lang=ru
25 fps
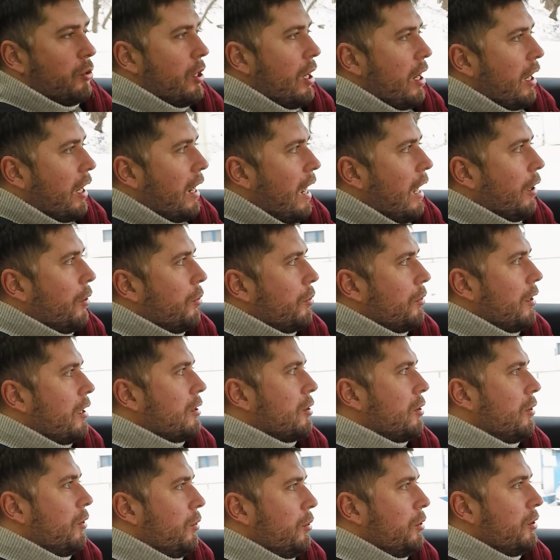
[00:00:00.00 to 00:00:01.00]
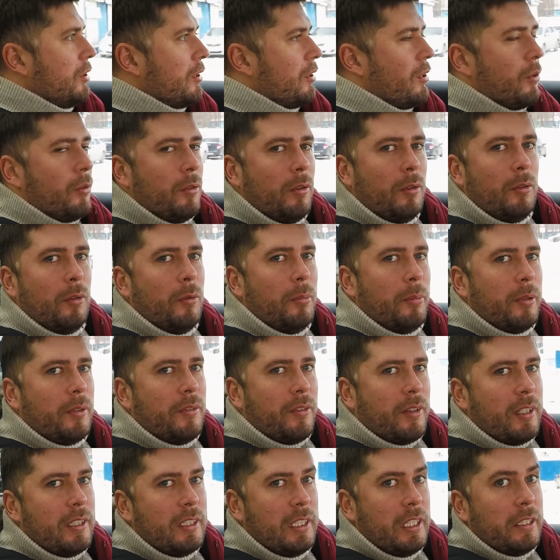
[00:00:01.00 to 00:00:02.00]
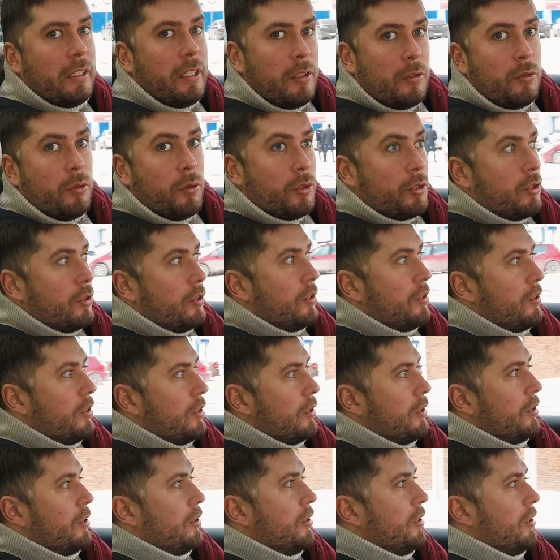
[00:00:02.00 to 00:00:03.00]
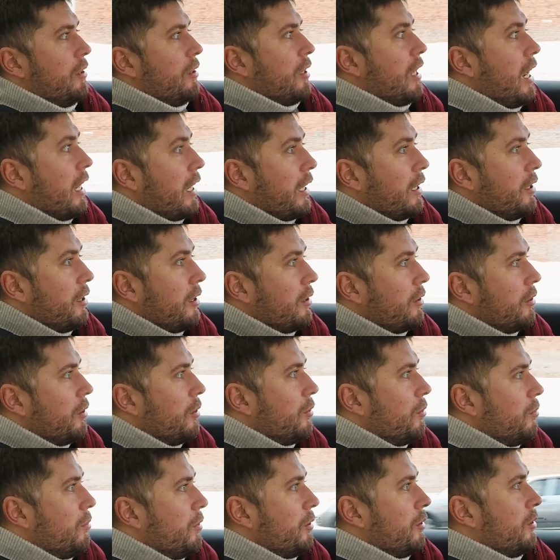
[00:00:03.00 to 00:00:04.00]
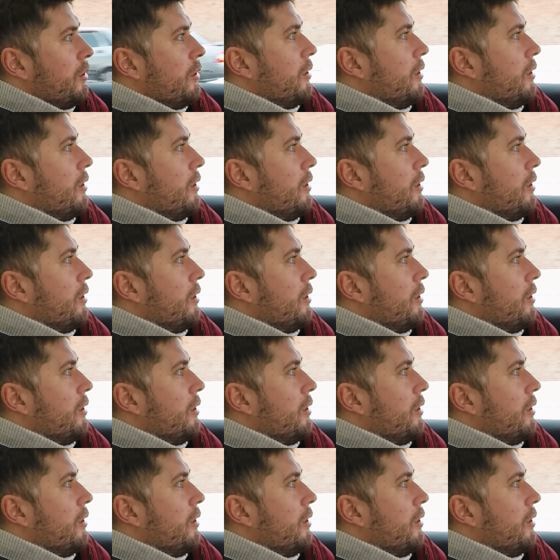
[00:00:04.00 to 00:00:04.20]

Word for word: есть как у нас люди любят в России надежность? Как они это любят?